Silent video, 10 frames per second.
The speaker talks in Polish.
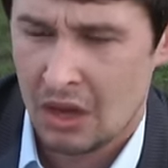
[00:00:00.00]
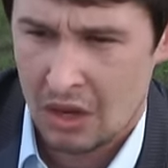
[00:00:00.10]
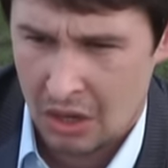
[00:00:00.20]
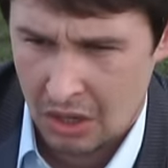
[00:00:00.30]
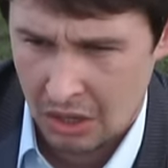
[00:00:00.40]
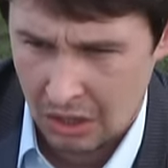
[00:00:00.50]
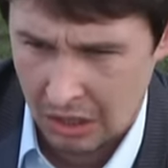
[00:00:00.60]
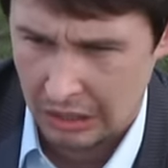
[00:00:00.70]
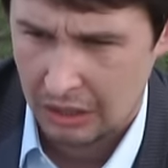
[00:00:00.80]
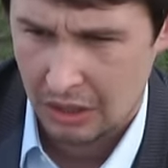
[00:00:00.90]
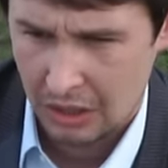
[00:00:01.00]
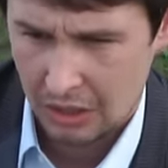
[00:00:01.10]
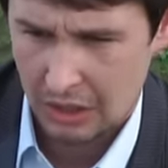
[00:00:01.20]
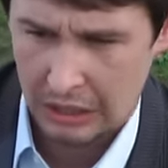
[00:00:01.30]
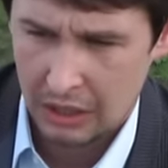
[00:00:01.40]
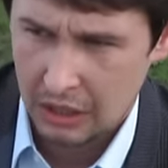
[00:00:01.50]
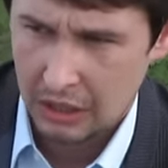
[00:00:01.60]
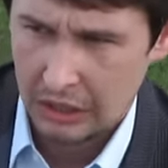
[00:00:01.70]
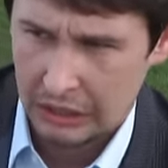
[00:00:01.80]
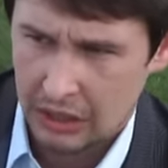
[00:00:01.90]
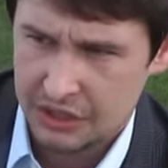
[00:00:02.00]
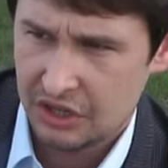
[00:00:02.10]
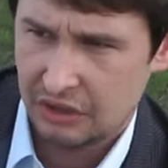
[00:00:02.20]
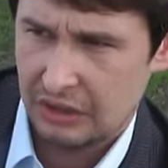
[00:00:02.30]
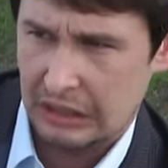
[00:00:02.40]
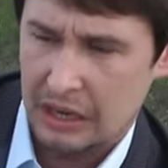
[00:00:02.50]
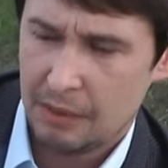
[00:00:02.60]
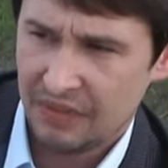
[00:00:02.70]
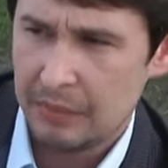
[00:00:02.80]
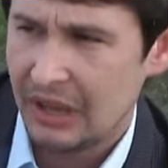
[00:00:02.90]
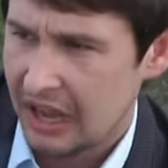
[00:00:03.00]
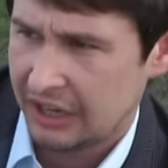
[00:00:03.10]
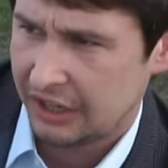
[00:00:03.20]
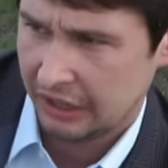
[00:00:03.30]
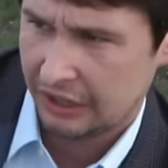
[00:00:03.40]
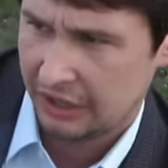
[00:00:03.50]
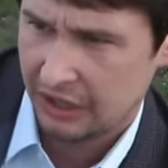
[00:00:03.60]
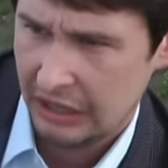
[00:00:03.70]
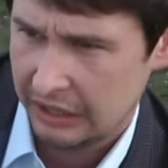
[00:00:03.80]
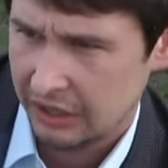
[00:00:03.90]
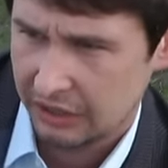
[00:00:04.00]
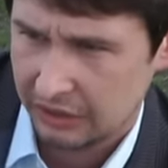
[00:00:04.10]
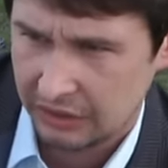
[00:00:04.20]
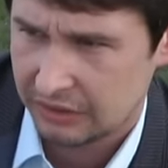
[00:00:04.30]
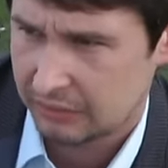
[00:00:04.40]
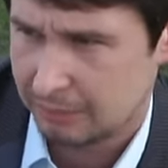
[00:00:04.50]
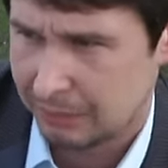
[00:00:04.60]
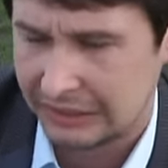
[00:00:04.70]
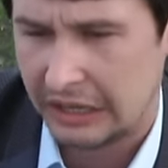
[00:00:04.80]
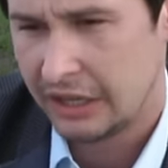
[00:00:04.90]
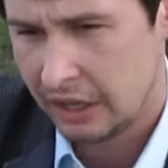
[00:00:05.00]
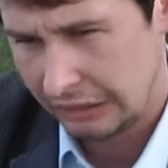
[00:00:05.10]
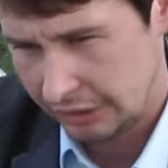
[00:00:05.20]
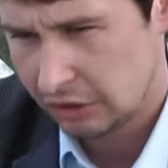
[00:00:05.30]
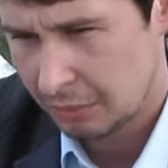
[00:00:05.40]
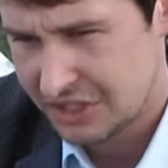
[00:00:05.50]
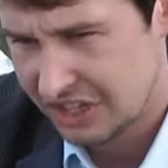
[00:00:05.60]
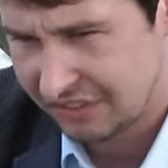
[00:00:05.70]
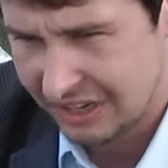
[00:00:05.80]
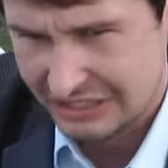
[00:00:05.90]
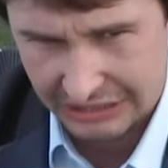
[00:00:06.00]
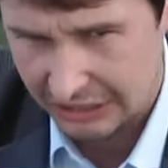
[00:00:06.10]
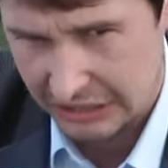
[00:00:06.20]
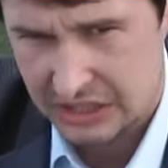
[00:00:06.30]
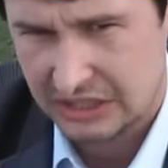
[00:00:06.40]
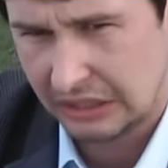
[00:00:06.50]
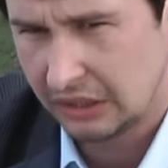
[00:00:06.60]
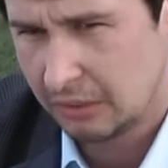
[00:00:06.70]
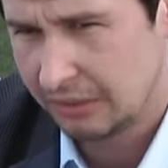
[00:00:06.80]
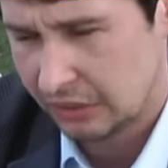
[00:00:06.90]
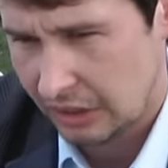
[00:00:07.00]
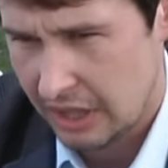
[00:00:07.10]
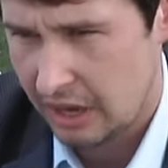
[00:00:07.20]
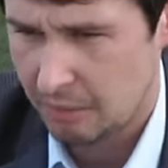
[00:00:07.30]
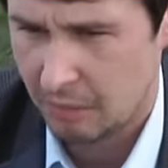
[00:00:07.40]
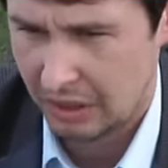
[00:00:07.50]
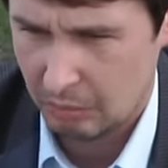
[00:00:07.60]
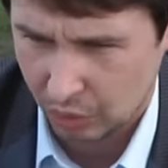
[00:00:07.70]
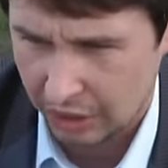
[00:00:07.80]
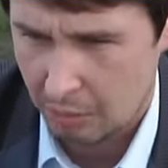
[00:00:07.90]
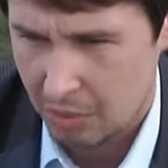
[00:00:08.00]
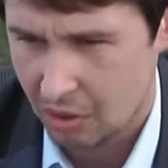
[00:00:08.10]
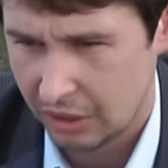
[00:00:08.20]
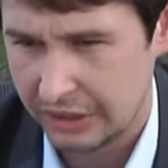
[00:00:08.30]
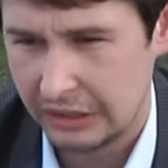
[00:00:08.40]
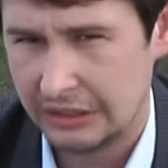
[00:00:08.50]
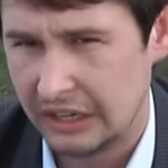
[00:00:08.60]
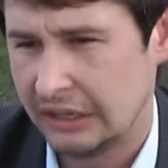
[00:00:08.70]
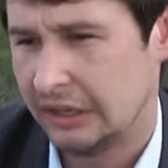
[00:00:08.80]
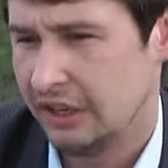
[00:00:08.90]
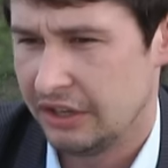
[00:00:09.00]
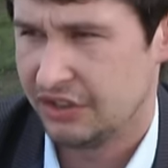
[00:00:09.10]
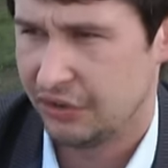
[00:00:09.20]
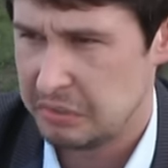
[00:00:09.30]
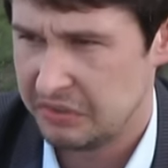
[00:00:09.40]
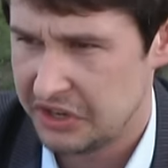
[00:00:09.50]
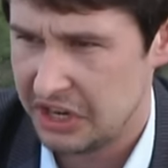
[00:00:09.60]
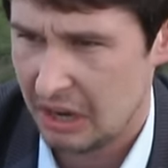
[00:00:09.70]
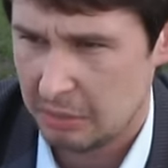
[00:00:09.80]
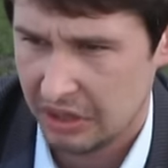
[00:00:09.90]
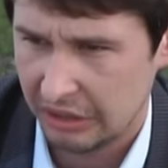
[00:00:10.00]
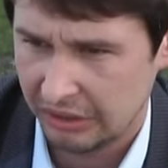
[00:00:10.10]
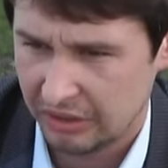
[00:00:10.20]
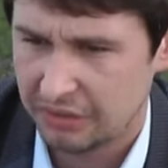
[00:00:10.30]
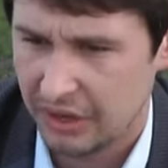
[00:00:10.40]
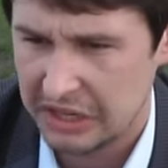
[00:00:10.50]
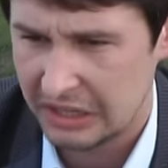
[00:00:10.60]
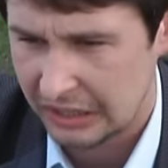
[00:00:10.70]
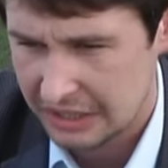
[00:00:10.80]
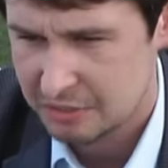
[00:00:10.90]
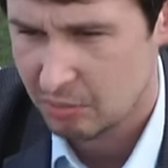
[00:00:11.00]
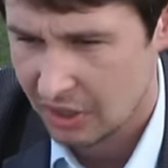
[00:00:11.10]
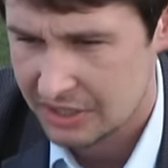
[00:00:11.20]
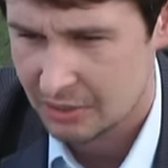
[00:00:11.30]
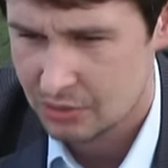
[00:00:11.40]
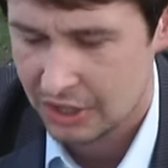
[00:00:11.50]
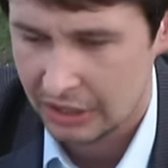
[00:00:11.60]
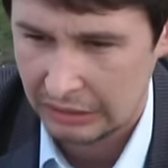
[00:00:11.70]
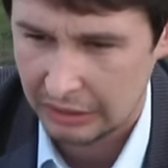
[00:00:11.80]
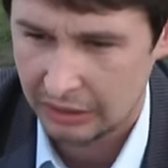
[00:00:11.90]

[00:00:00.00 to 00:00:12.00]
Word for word: na powrót do Ekstraklasy drużyny? Znaczy, ja powiem tak, pan trener Tomasz Kafarski jest na pewno trenerem młodego pokolenia, tak? Swoimi wynikami w Lechii Gdańsk pokazał, że